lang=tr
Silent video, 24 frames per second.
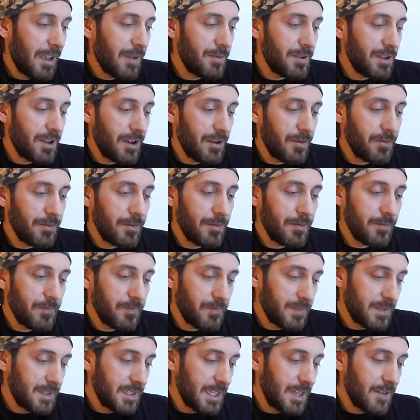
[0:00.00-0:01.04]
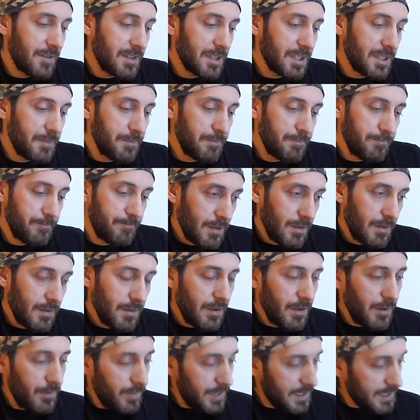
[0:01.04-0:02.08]
Emin abi. Sevindim.
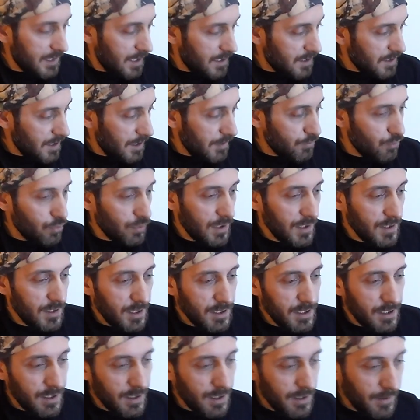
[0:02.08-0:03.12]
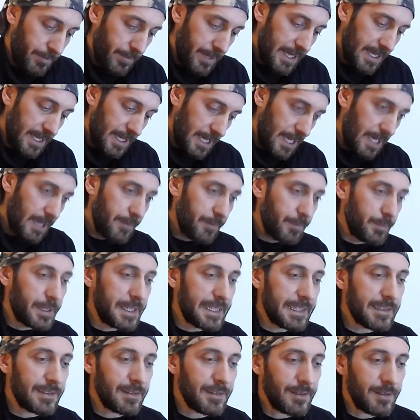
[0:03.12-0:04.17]
Mesajlar bu kadar. Peki
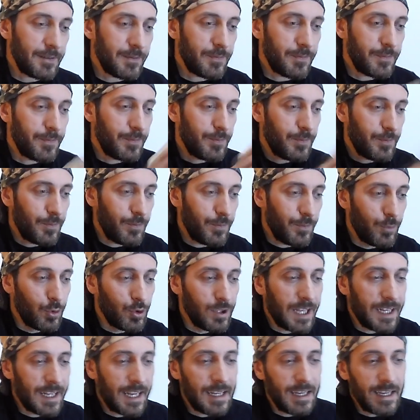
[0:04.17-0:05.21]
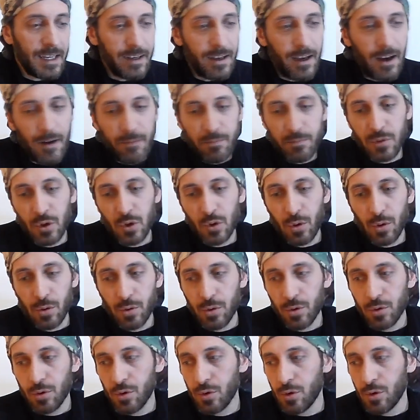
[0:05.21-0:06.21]
biz bu deneyle ne yapmış olduk?